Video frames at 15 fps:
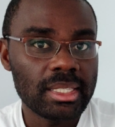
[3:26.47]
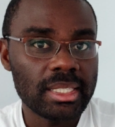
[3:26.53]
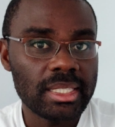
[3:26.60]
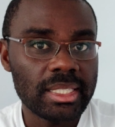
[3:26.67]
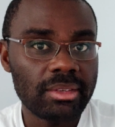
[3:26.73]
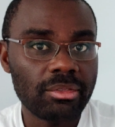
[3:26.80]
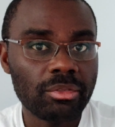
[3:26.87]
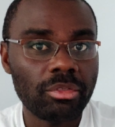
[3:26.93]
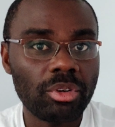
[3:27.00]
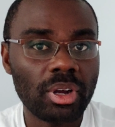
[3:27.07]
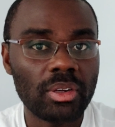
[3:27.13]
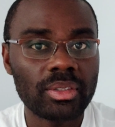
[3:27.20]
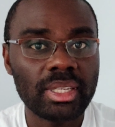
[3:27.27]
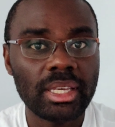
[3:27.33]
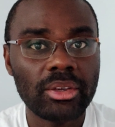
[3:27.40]
Si vous vous
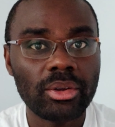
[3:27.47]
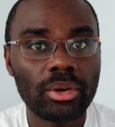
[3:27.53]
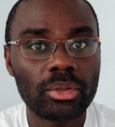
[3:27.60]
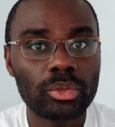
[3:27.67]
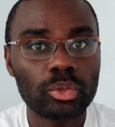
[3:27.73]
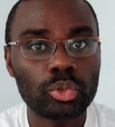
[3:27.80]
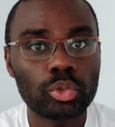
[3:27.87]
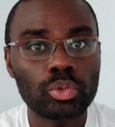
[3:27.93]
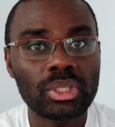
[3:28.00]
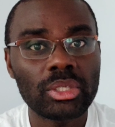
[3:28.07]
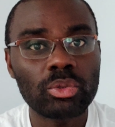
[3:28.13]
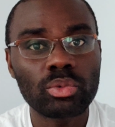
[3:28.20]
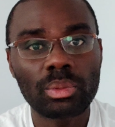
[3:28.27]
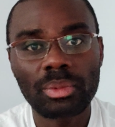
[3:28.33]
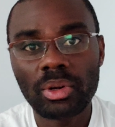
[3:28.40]
rendez compte,
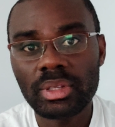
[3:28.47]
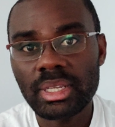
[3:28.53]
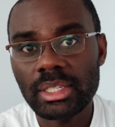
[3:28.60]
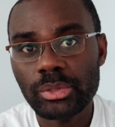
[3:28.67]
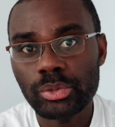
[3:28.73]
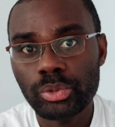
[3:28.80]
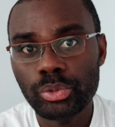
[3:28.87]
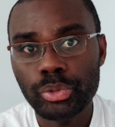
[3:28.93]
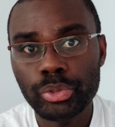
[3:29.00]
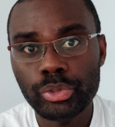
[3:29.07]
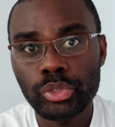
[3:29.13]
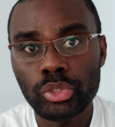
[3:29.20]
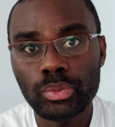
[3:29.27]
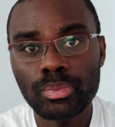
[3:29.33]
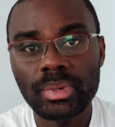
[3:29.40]
aujourd'hui tout le monde est sur
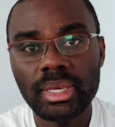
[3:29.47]
YouTube